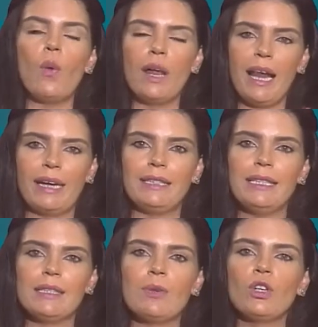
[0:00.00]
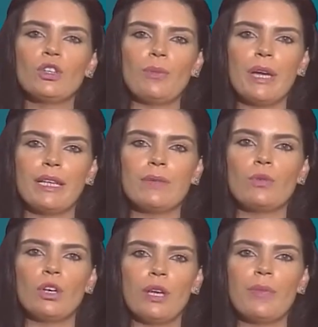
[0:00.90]
والعديد منهم
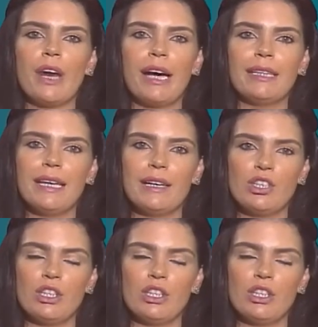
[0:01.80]
بيعتبروا الامرأة درجة